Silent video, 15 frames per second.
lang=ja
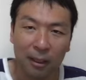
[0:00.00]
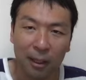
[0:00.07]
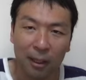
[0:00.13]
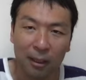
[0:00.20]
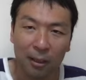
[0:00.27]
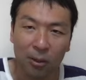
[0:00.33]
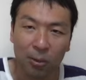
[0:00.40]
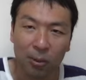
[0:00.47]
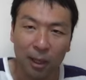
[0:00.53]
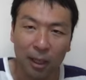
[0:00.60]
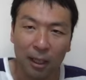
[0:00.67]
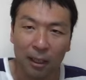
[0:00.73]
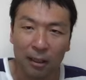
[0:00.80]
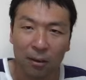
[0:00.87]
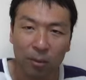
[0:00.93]
あと
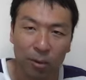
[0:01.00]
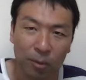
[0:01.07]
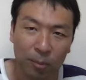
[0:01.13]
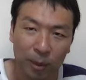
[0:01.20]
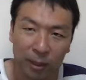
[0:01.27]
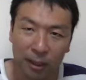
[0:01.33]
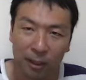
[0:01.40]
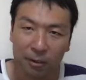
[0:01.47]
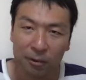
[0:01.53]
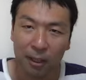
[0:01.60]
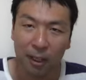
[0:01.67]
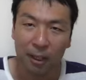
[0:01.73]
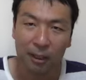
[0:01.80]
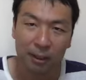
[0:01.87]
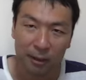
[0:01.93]
はこういうパターン
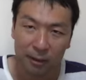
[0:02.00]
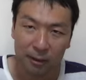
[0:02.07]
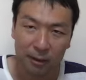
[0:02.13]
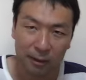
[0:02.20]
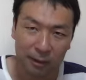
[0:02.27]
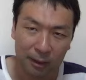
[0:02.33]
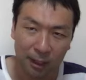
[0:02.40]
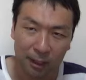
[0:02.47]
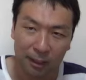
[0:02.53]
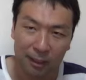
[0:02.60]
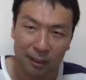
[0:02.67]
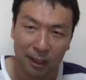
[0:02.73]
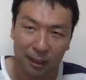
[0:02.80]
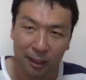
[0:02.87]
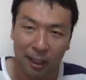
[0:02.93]
は詐欺
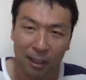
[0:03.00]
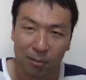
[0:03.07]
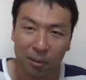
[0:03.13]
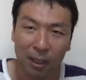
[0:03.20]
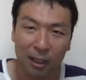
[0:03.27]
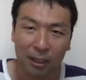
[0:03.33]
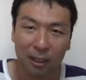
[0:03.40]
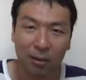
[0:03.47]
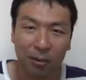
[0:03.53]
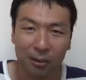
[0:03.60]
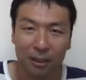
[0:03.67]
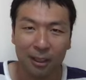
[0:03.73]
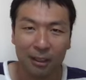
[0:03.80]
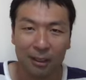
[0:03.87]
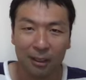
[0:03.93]
じゃない場合が多い
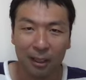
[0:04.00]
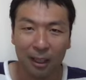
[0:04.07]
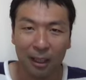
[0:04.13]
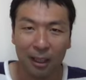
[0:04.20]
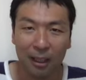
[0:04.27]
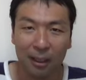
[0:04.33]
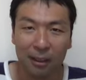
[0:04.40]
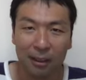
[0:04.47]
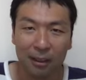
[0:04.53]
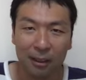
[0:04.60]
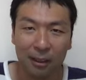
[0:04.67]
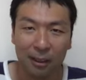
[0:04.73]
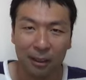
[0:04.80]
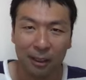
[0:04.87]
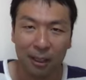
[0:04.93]
んですが
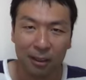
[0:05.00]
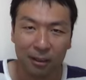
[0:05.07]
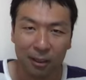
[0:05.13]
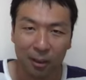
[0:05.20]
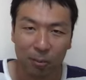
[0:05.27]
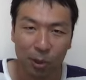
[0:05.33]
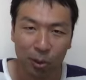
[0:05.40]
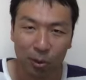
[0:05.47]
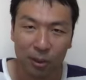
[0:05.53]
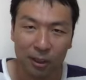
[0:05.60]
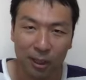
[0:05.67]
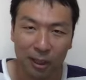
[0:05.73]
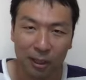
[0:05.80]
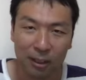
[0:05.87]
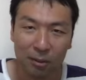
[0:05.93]
隠れ蓑に
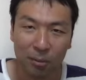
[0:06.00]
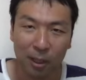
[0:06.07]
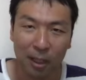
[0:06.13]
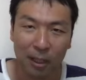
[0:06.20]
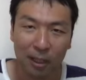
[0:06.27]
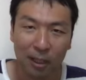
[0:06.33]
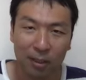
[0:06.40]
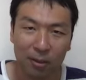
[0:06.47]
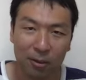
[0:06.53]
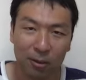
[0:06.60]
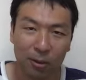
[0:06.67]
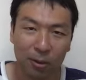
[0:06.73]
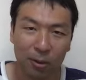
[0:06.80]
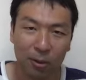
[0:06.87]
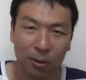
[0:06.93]
される場合があると
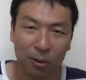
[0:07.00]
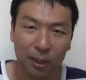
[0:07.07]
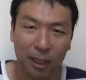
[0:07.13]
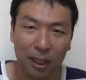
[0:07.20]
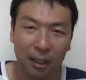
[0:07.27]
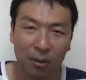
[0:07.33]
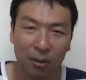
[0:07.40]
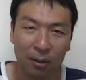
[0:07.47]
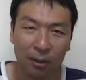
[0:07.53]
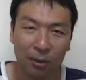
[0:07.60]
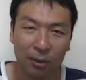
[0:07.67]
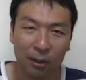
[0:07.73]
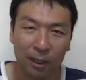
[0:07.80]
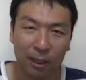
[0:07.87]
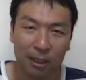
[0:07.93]
いうことでご
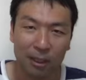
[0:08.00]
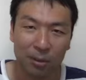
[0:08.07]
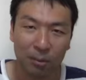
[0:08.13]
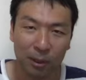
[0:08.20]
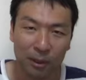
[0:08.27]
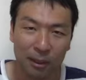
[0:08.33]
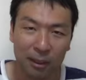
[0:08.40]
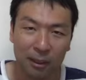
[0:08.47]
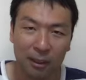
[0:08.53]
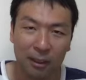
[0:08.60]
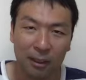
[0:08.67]
紹介します